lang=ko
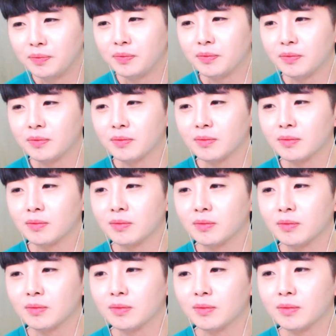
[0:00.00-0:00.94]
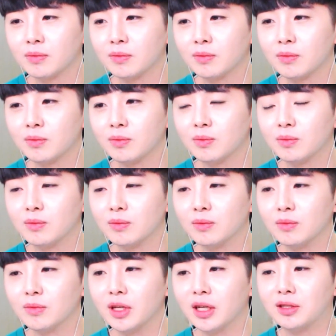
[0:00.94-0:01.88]
예, 들리세요?
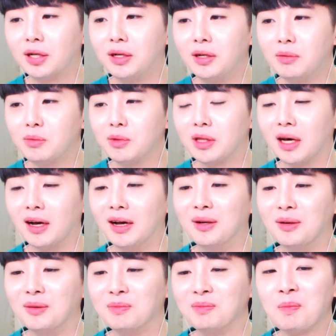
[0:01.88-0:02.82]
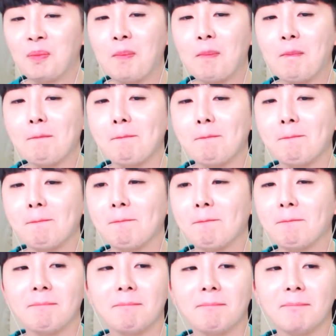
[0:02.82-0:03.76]
네, 들립니다. 아,
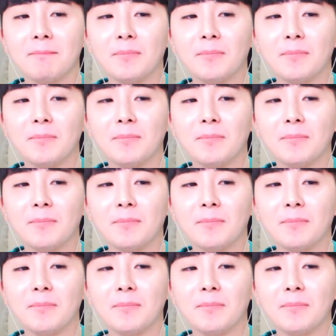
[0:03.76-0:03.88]
예.